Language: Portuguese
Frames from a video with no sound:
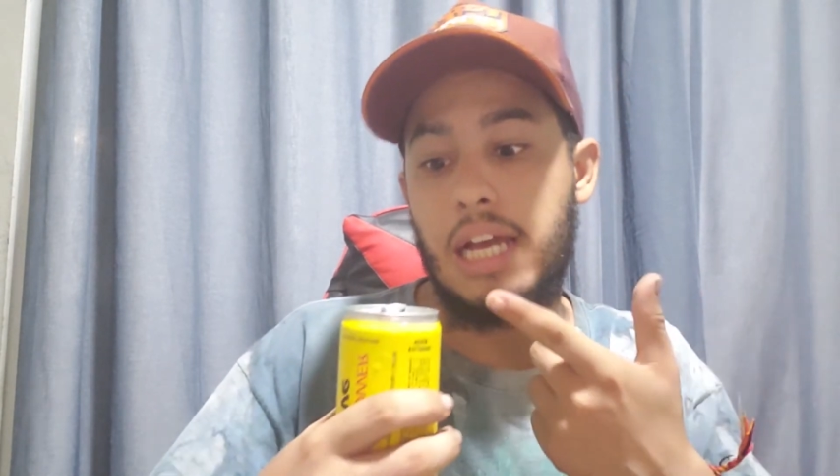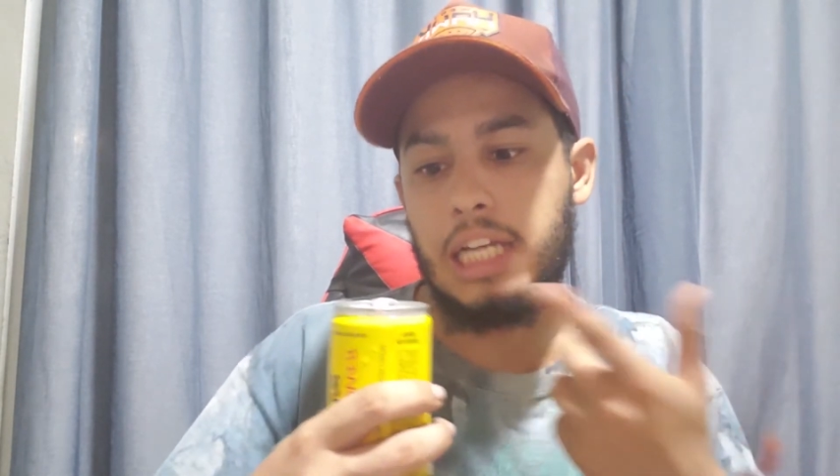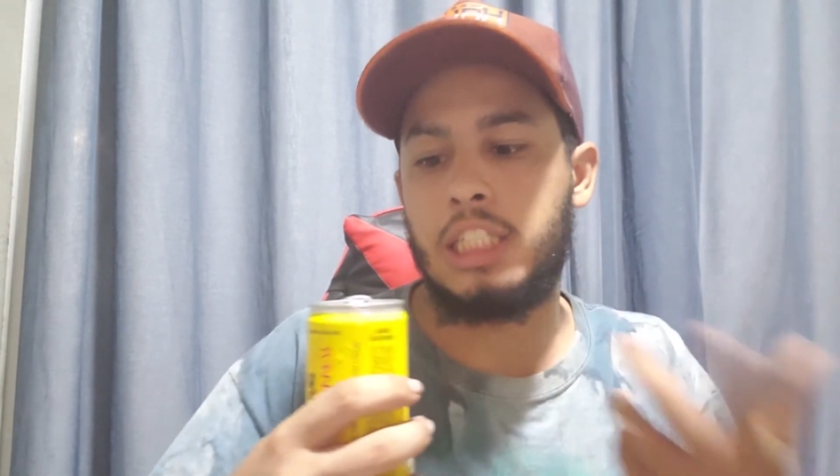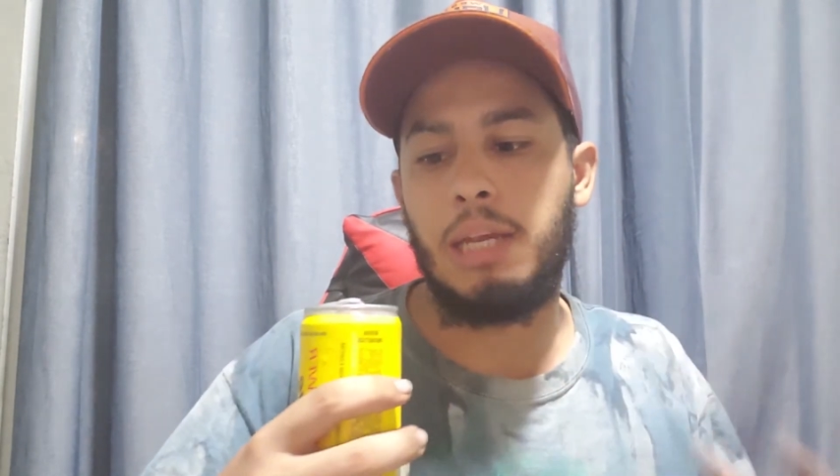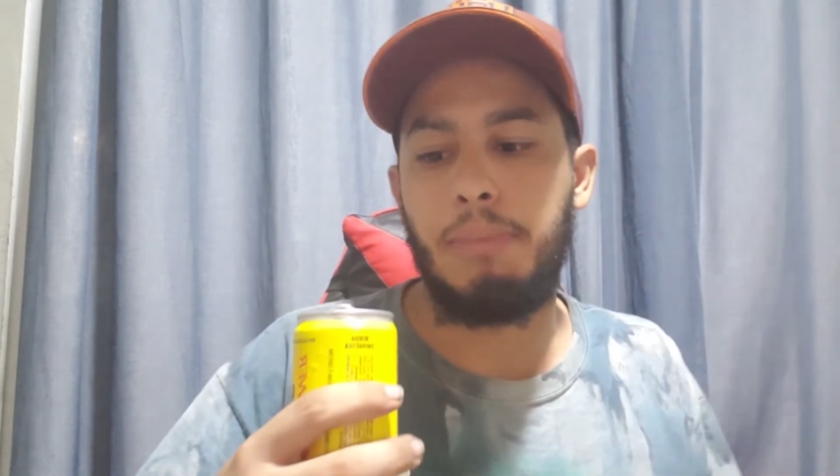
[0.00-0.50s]

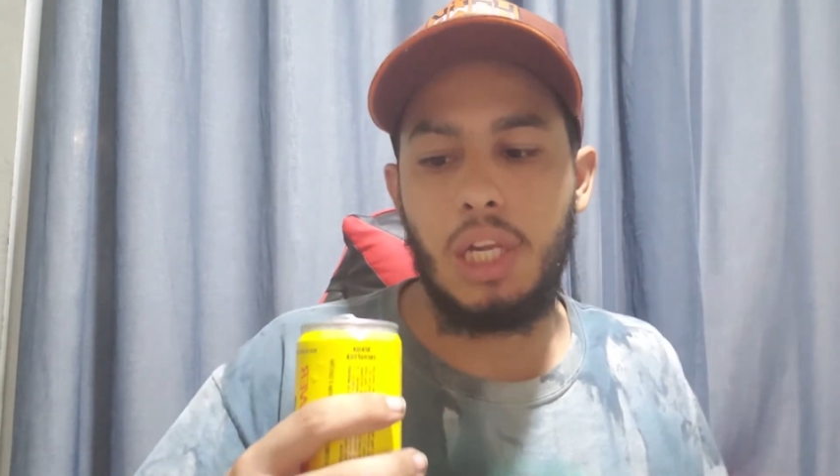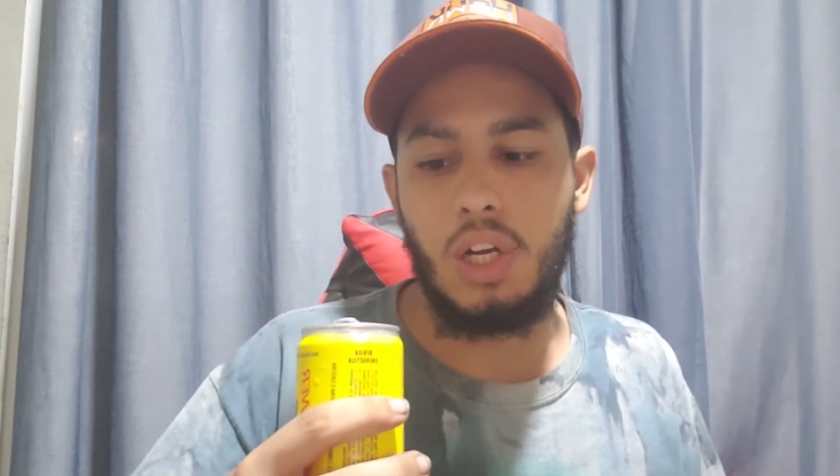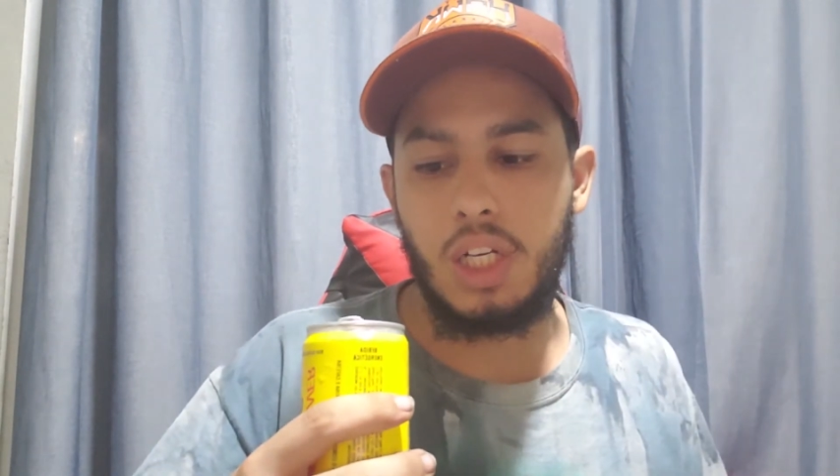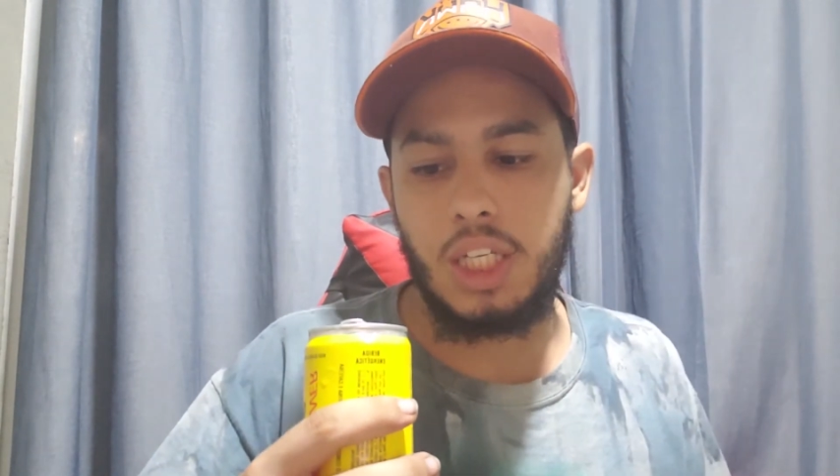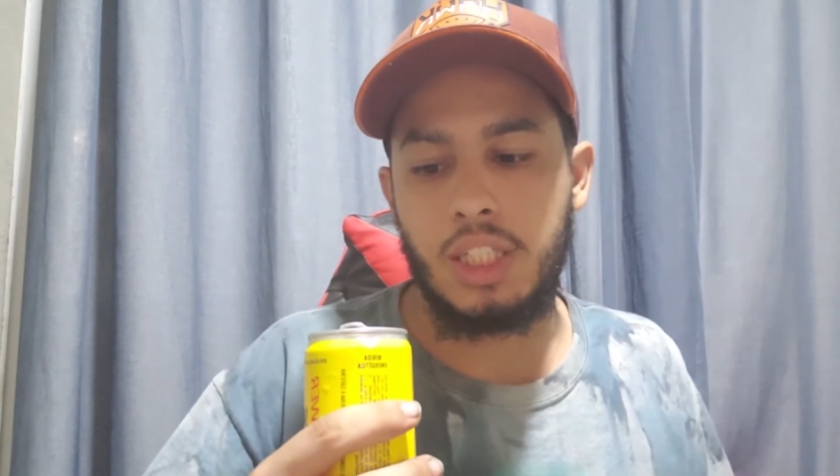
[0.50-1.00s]
achei
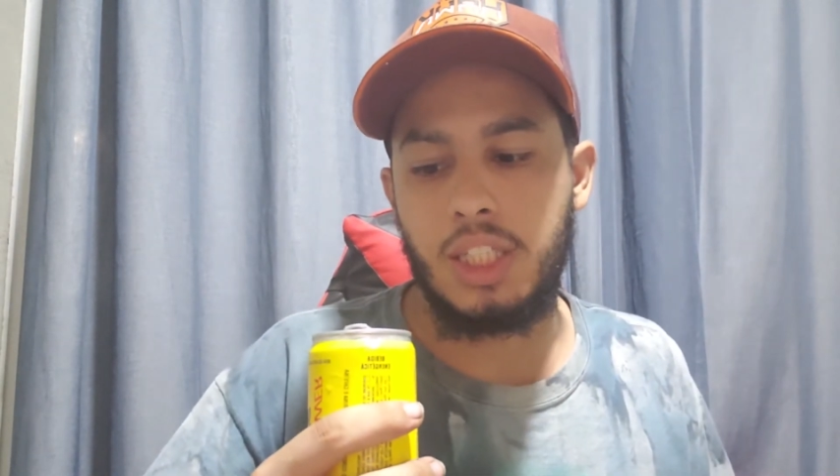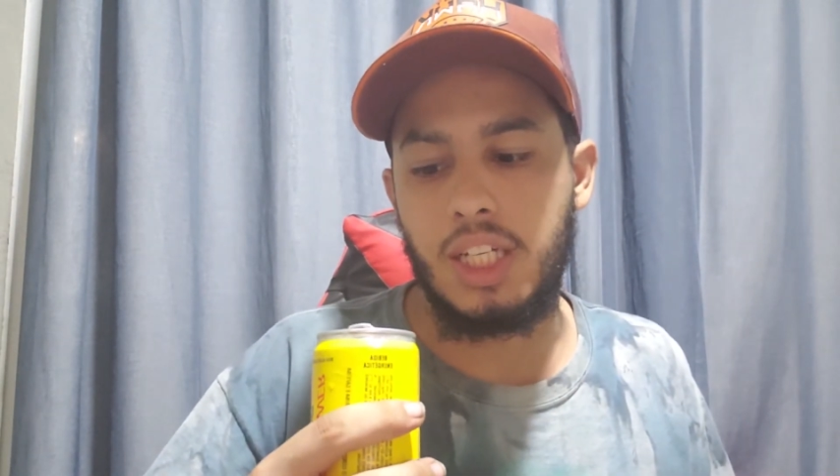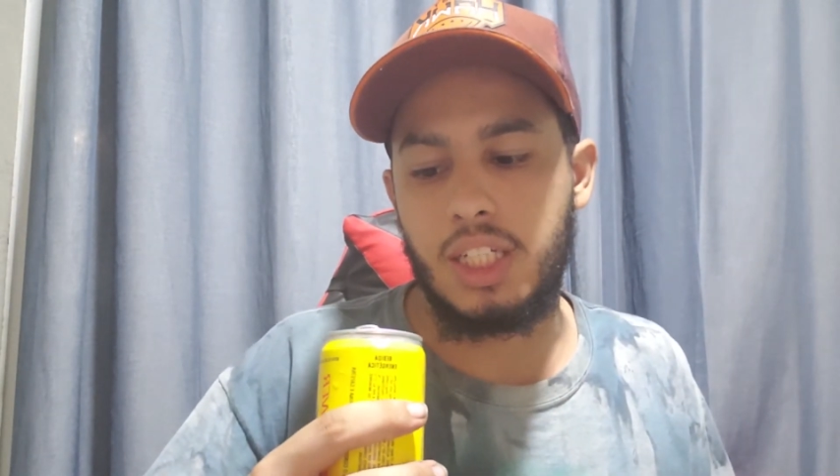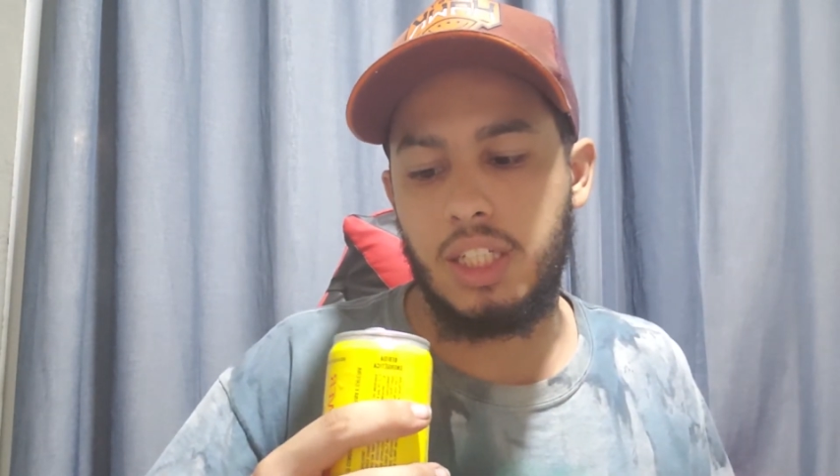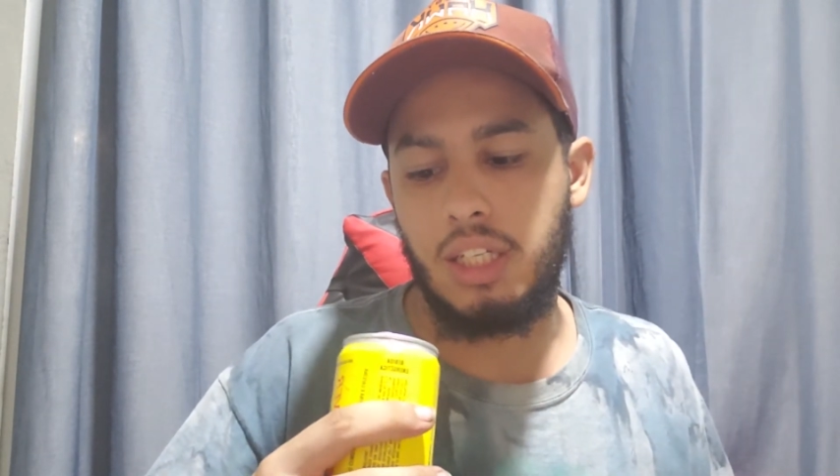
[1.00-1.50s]
melhor que esse
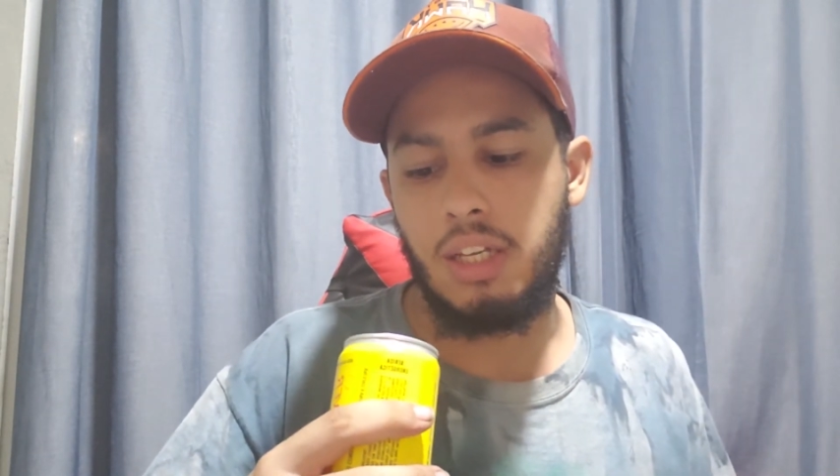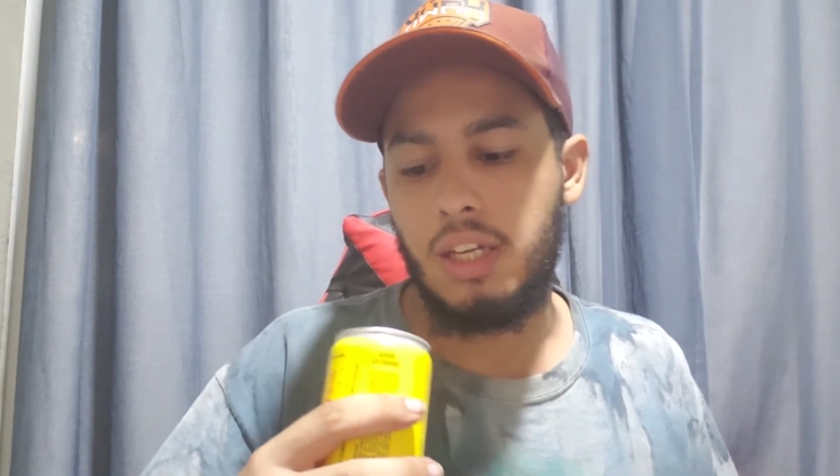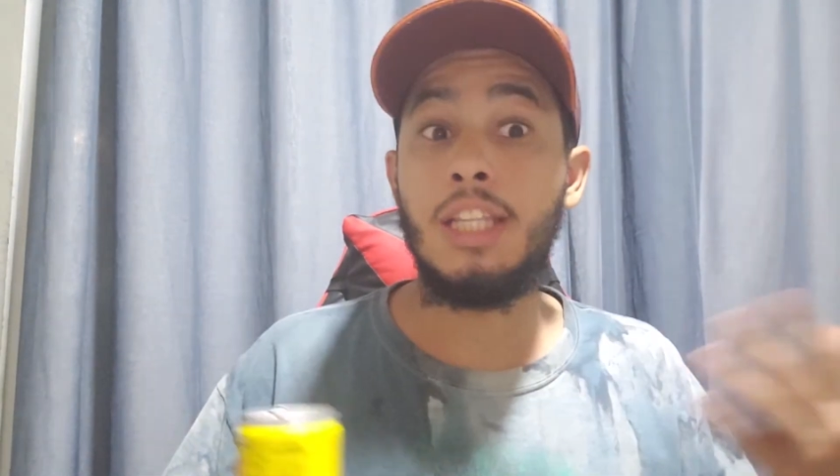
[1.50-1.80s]
daqui.